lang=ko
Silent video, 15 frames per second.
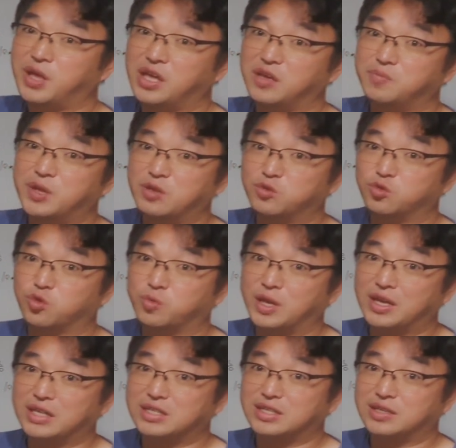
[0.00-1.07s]

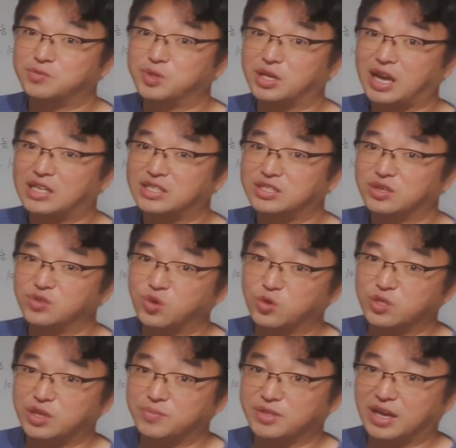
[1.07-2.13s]
배기팬유동팬까지 전부 다 같이
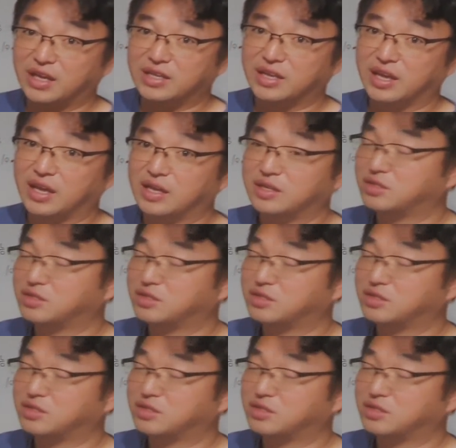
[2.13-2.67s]
연동이 됩니다. 이게